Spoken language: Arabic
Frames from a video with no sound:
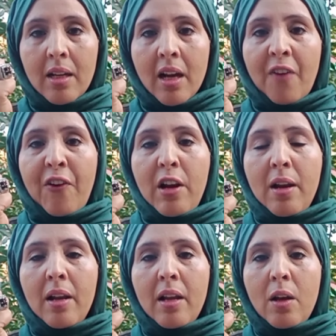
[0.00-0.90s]
قفل
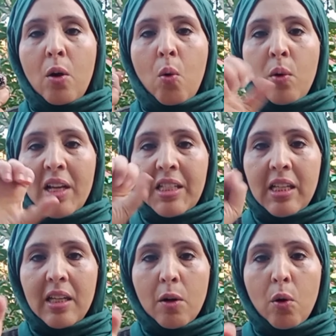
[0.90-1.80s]
ولا
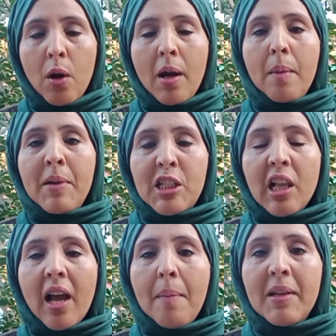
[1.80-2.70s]
زير باش
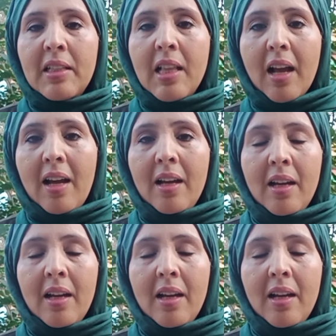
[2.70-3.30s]
تلقى ما تطلق